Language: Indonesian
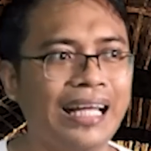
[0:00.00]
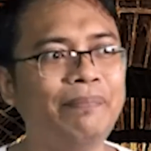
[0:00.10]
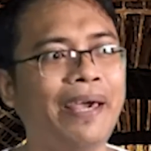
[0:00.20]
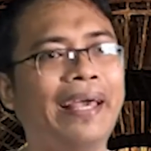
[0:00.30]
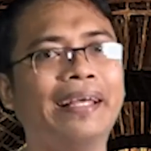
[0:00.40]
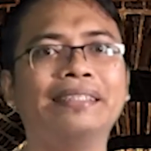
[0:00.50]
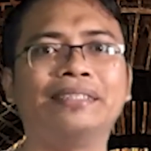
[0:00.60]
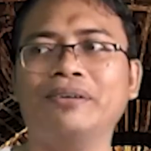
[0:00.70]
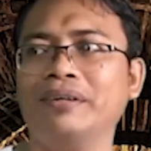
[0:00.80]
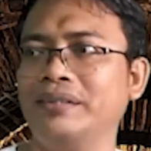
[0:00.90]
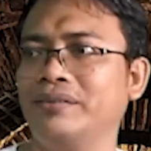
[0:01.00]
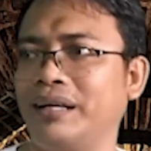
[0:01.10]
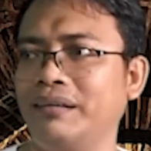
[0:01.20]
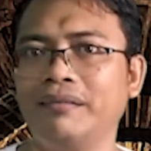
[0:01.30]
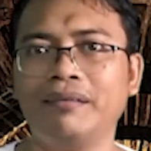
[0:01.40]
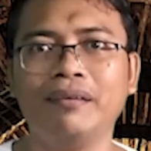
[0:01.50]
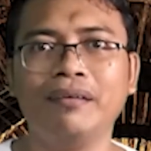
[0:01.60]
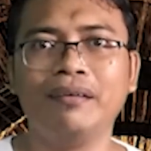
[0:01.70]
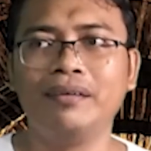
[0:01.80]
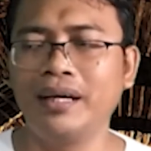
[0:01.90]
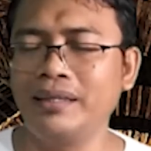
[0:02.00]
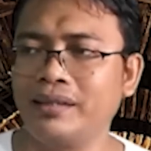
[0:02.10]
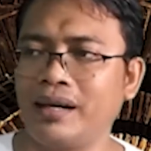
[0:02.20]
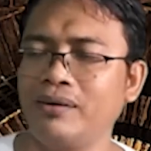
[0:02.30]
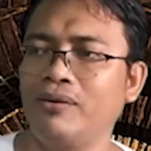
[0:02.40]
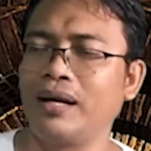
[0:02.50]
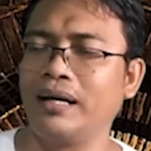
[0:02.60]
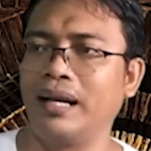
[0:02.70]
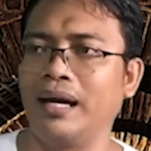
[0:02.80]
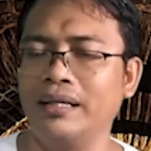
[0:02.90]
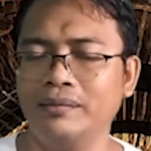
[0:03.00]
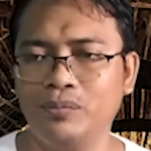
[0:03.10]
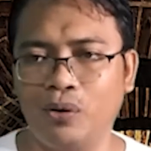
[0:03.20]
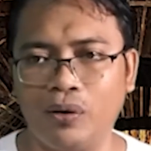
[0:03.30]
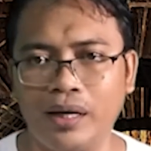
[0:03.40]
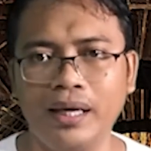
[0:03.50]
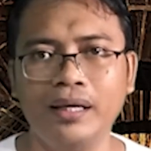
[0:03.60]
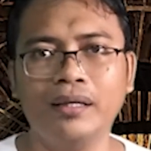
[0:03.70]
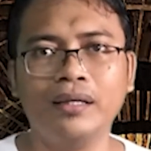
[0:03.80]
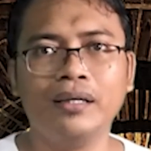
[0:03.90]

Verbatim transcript: Ikan bencong gitu kan. Dia nyerang orang lain boleh,